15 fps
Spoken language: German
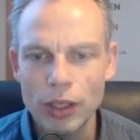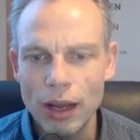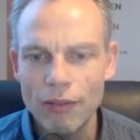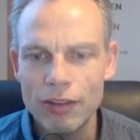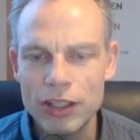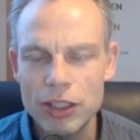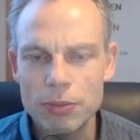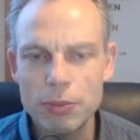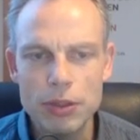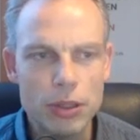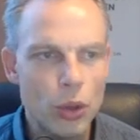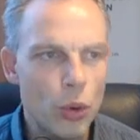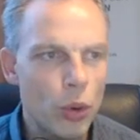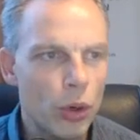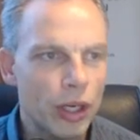Wenn es ein bisschen
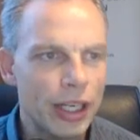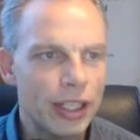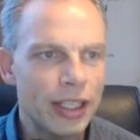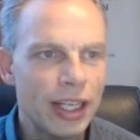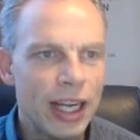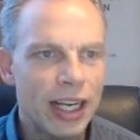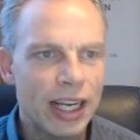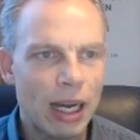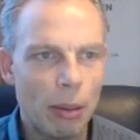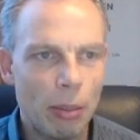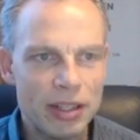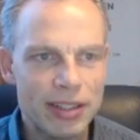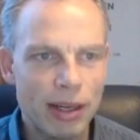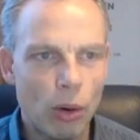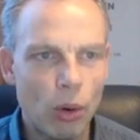höher geht, kann man
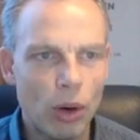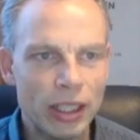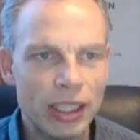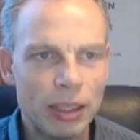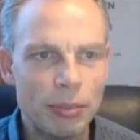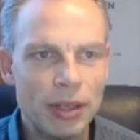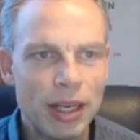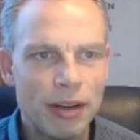es auch annehmen.